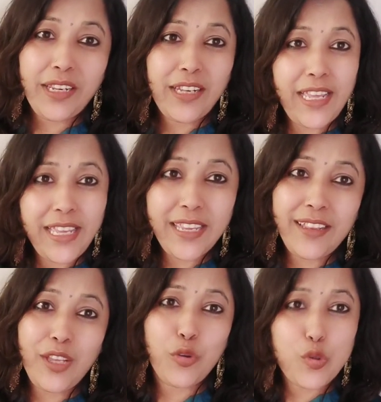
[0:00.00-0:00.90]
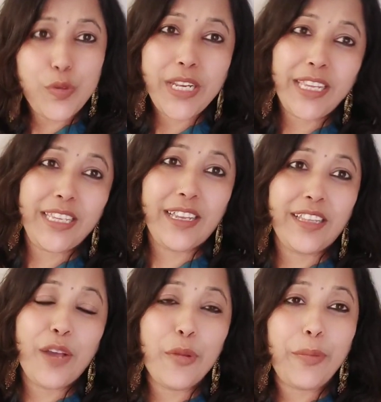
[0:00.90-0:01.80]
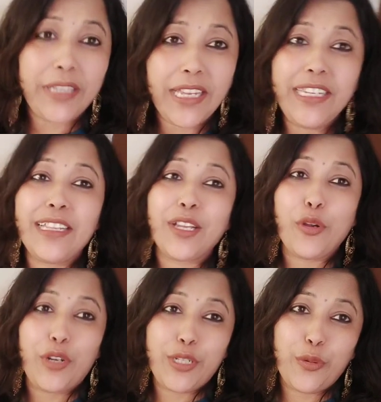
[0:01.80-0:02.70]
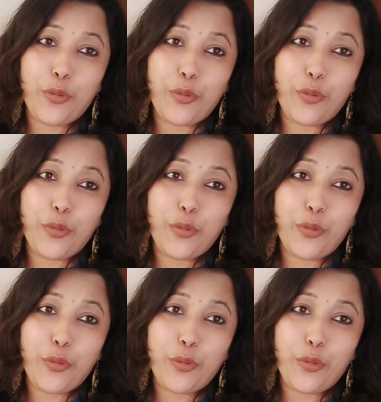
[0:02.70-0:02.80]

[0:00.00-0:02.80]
नहीं की थी कुछ भी नहीं किया था हमें पता ही नहीं था कि ऑडिशन